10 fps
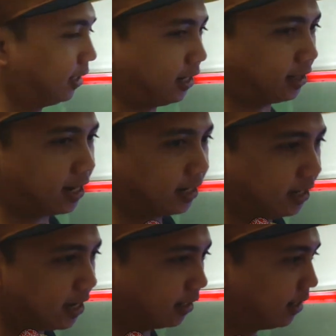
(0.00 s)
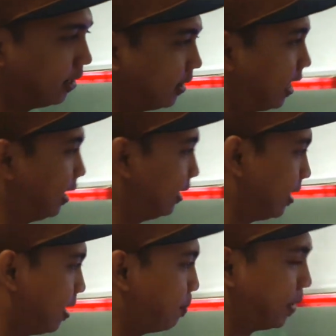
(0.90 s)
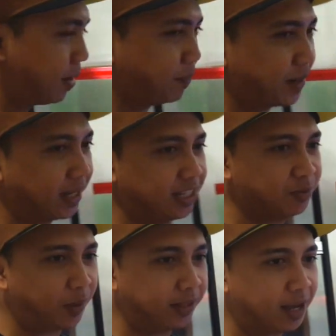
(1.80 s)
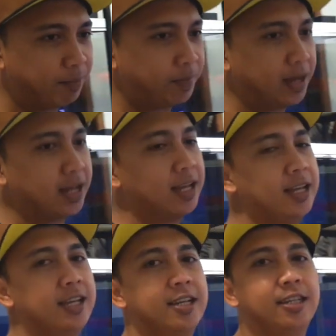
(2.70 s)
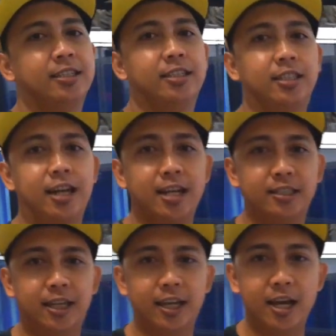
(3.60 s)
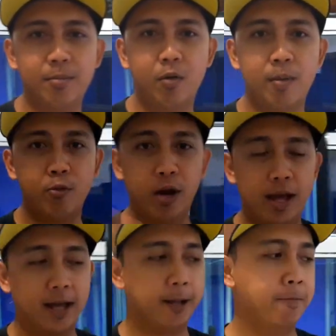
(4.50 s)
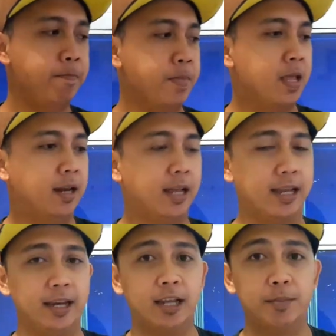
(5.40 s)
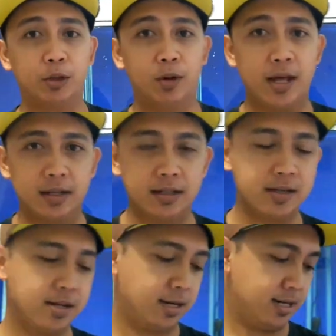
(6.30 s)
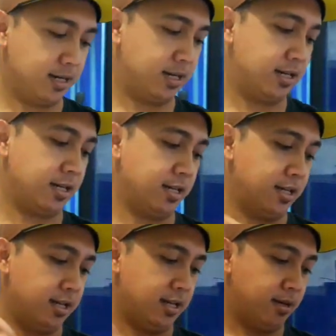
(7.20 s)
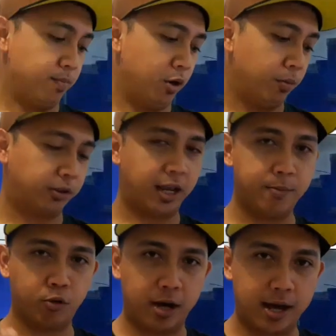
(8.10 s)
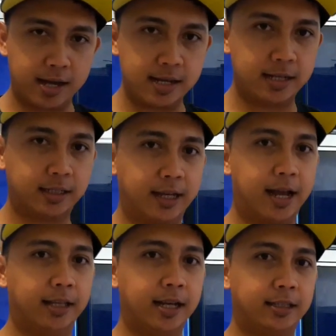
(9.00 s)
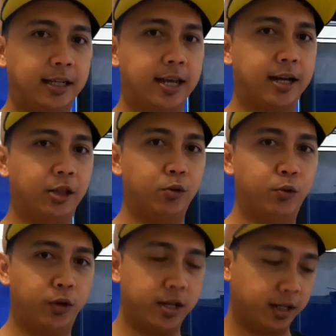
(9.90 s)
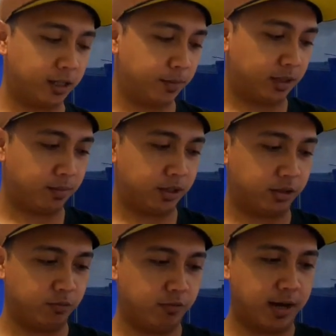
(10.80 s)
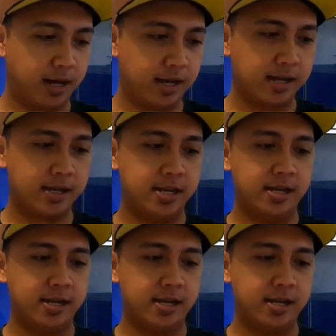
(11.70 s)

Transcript: Nanti kita lihat detailnya penampakannya seperti apa setelah saya bawa pulang. Nah ini kebetulan eh, belum saya buka, sengaja saya akan tunjukin ke teman-teman semua.